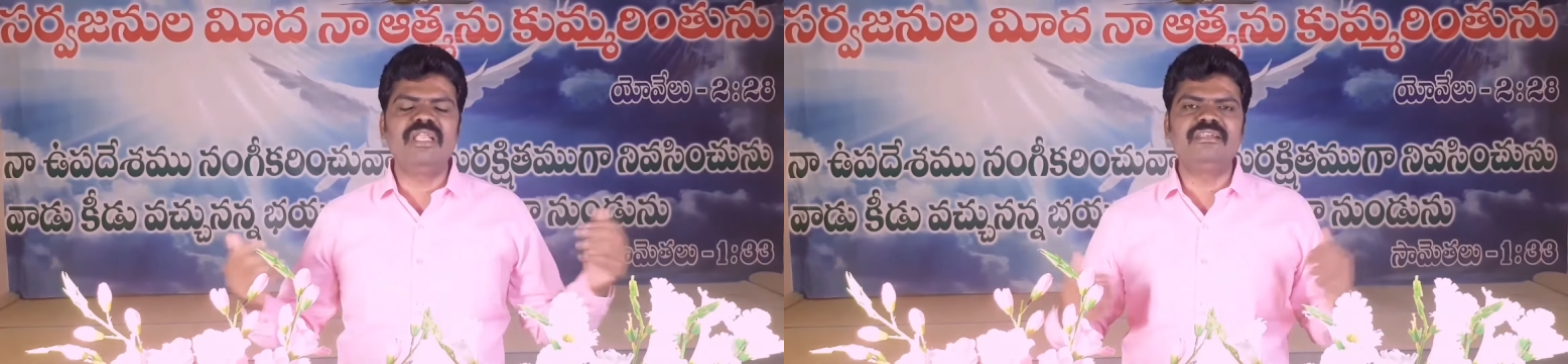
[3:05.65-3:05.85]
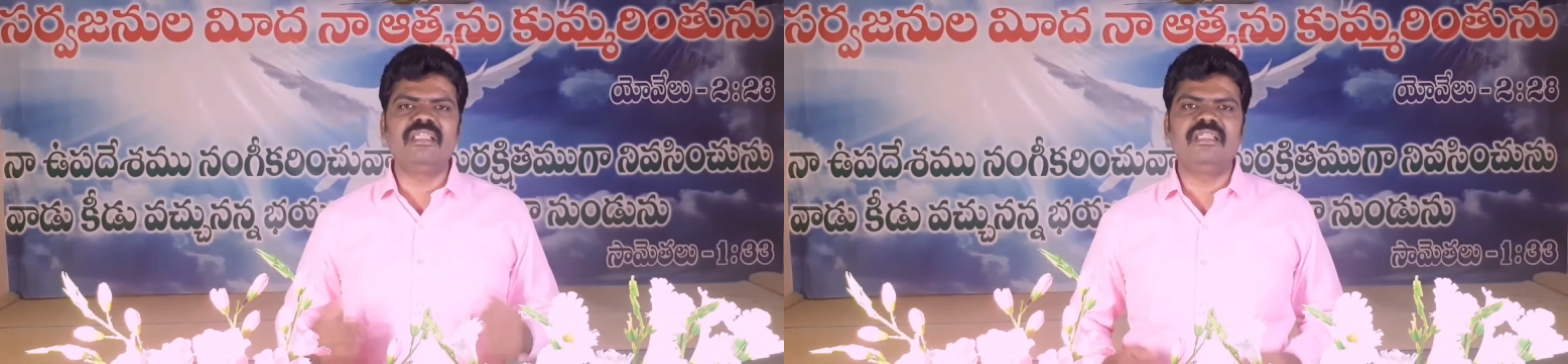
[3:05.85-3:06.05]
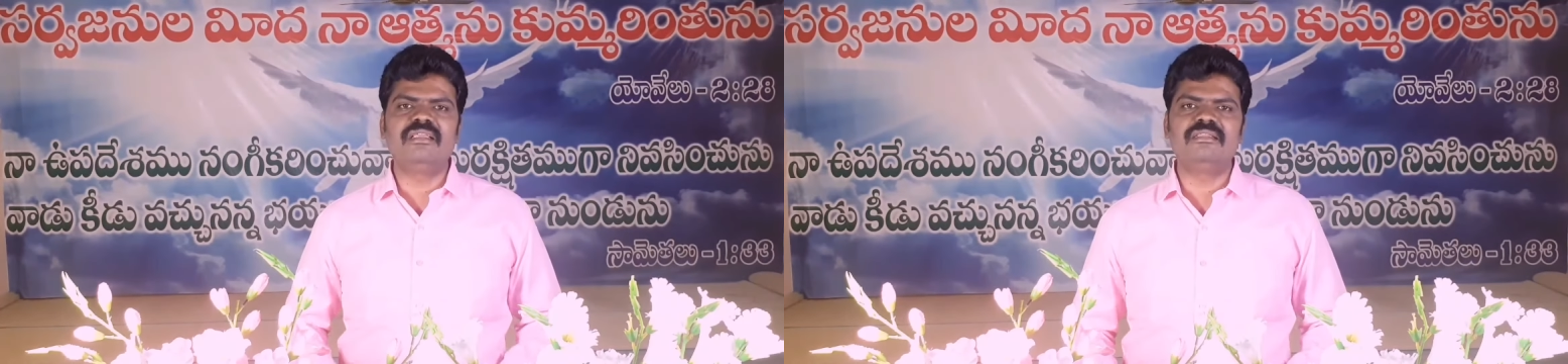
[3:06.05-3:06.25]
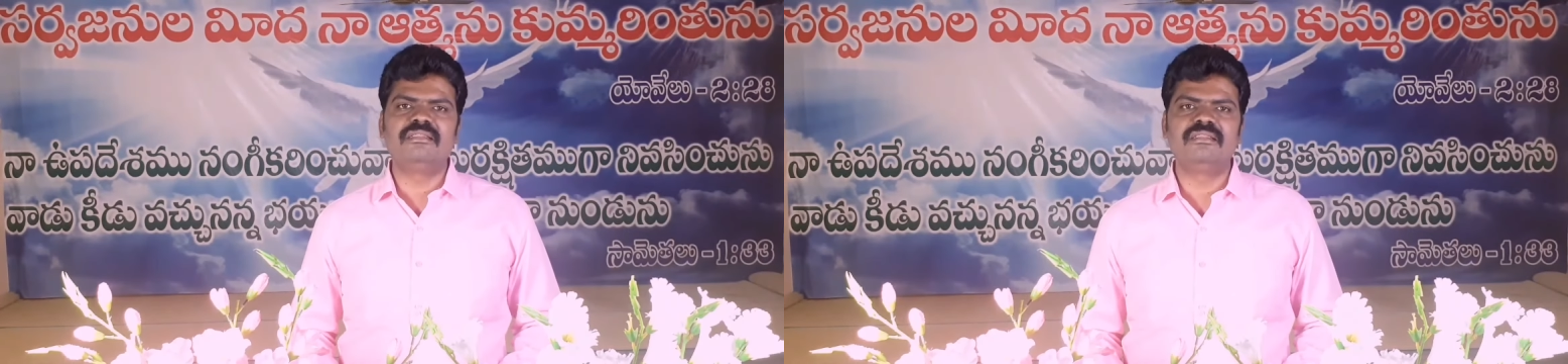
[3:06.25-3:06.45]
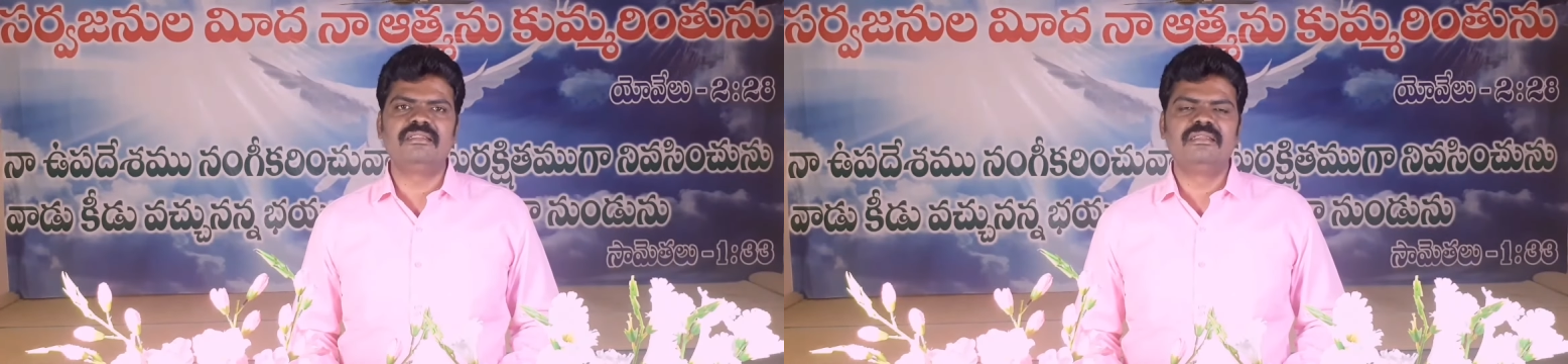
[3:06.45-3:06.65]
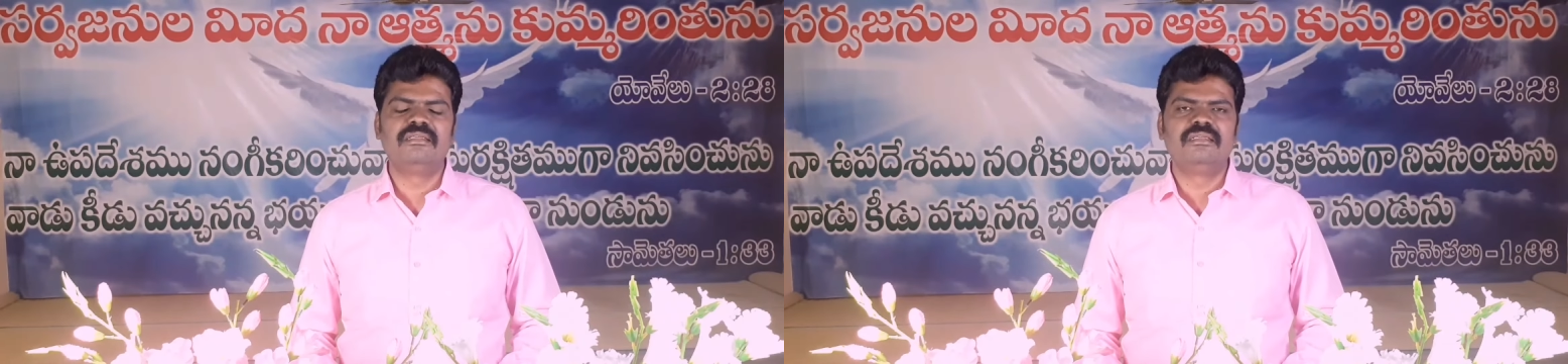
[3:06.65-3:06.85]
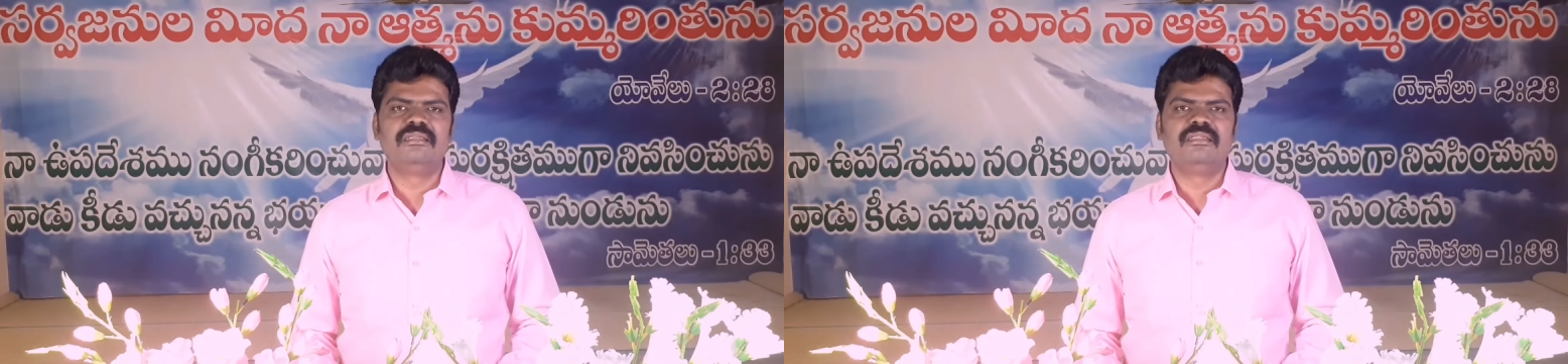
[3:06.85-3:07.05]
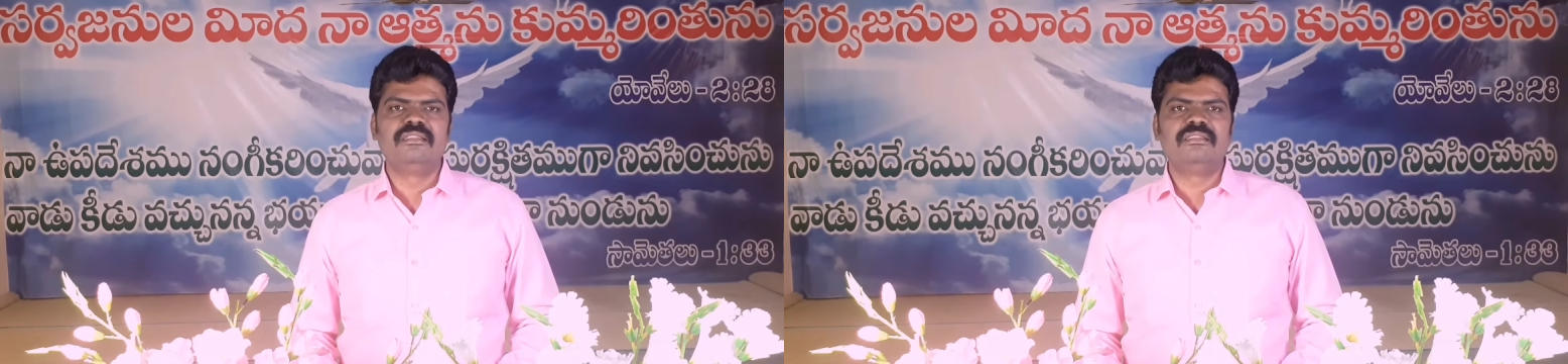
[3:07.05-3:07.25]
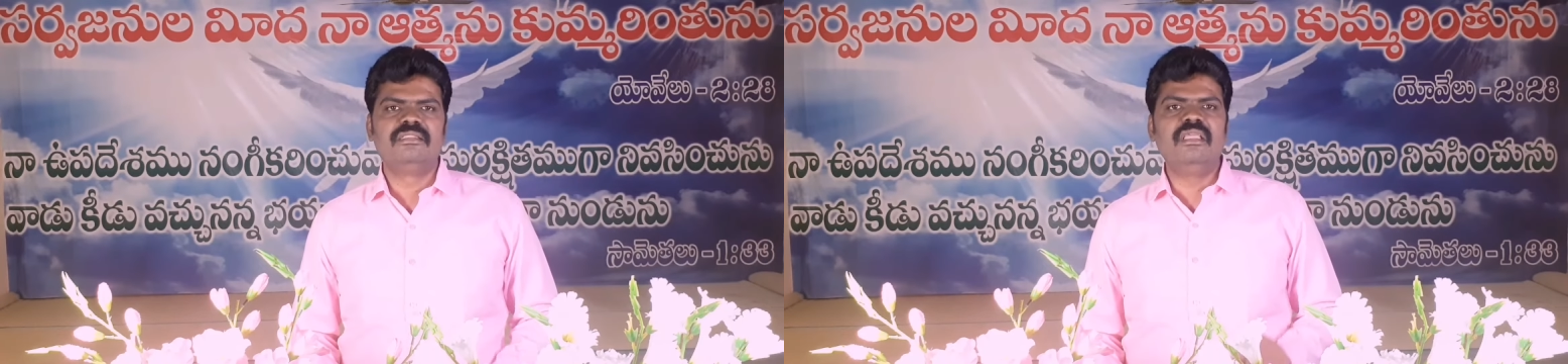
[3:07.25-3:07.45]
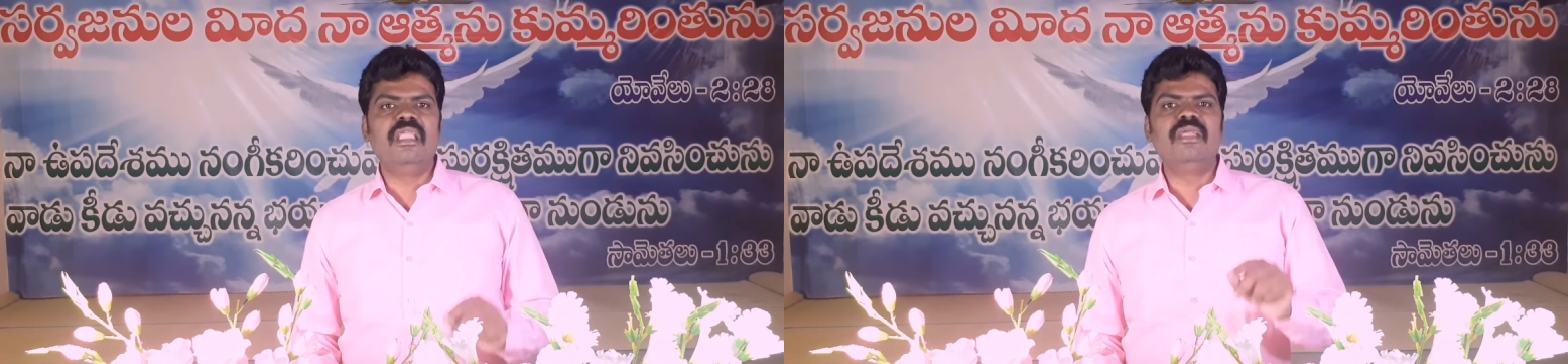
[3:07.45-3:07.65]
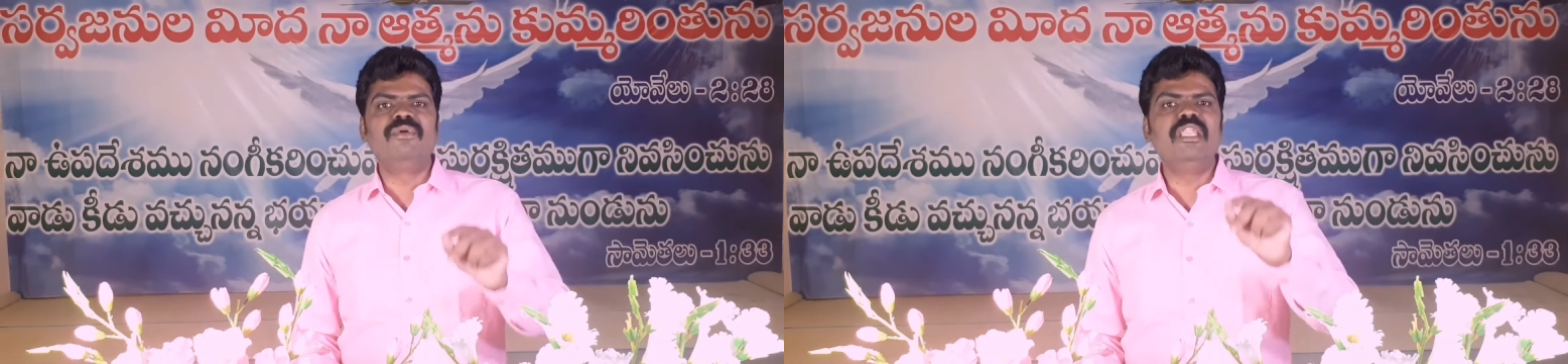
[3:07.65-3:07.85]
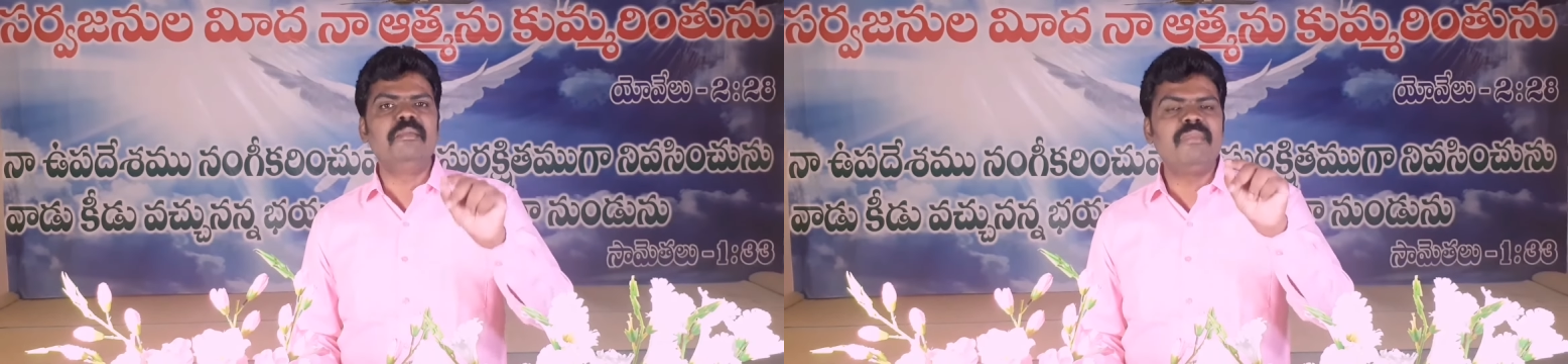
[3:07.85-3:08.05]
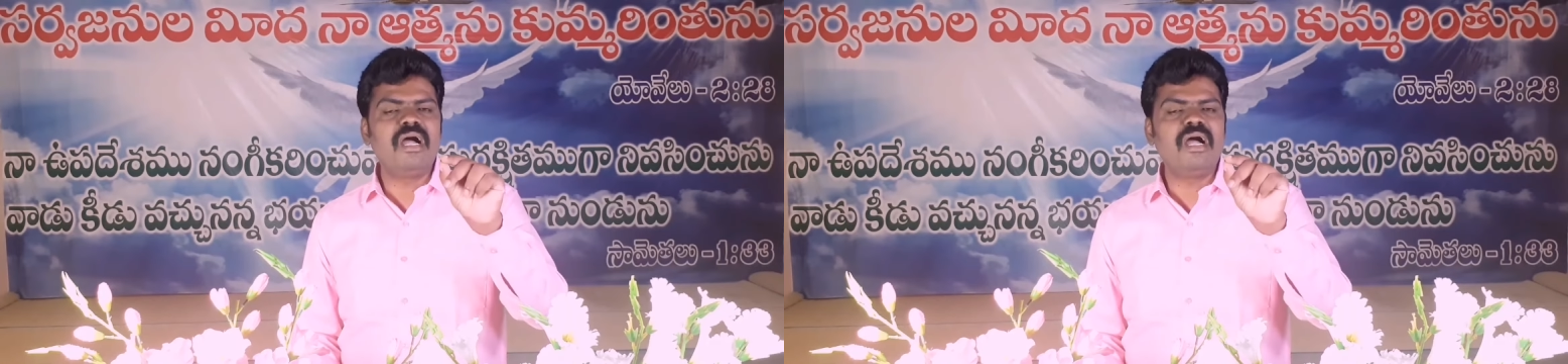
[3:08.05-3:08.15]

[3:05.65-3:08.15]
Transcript: అంటే దేవుని